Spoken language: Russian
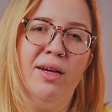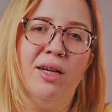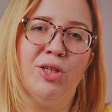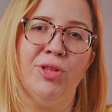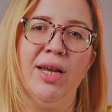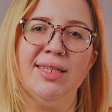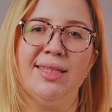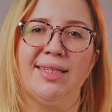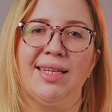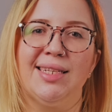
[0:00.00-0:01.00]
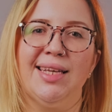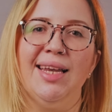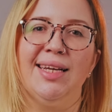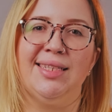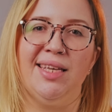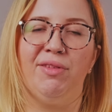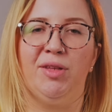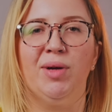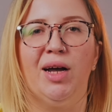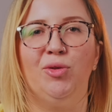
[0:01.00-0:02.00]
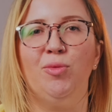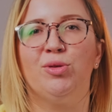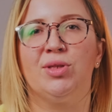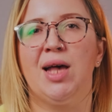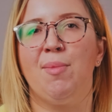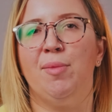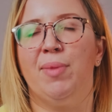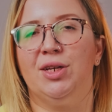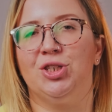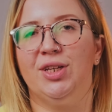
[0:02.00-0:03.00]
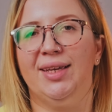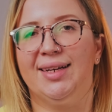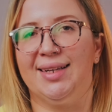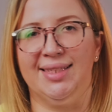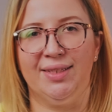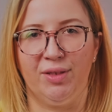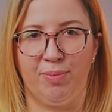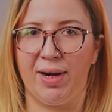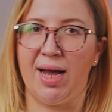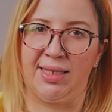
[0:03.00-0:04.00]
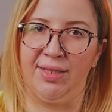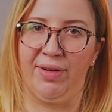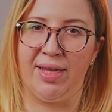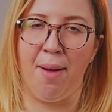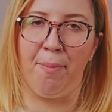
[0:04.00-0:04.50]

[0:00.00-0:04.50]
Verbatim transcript: Журналисты рассказали, где в этом году будут самые большие и красивые празднования.